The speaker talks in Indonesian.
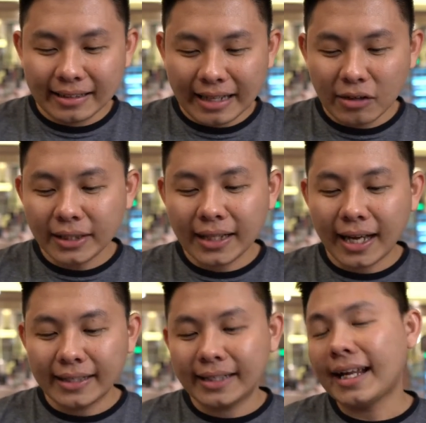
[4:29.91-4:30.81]
Lalu tidak
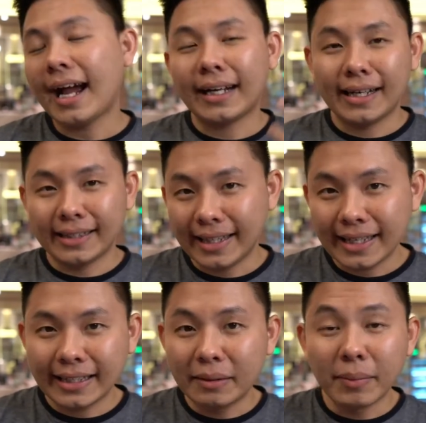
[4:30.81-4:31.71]
hanya di
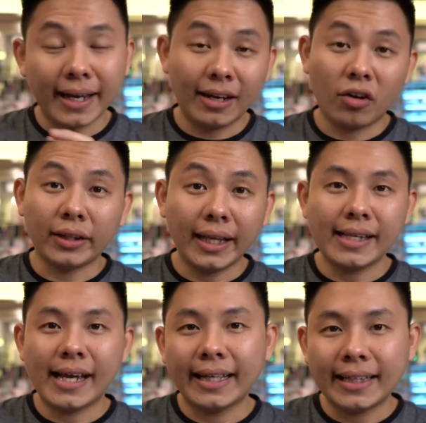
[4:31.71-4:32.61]
analitik, di bagian
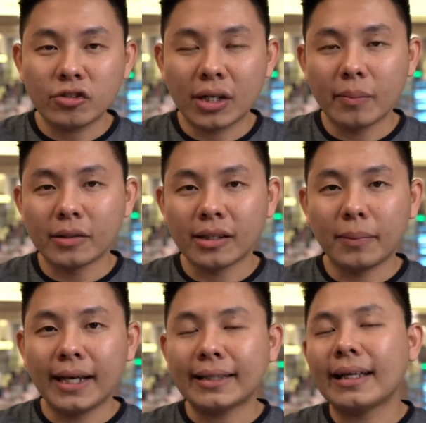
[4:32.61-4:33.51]
kontennya kita juga bisa
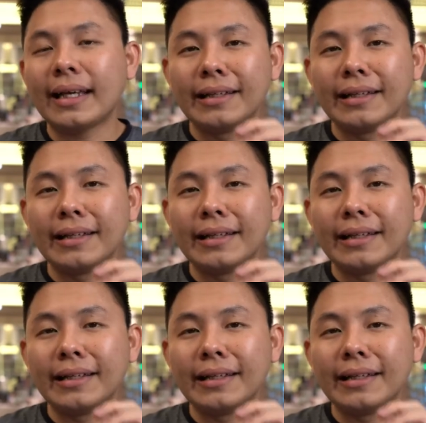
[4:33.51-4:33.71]
melihat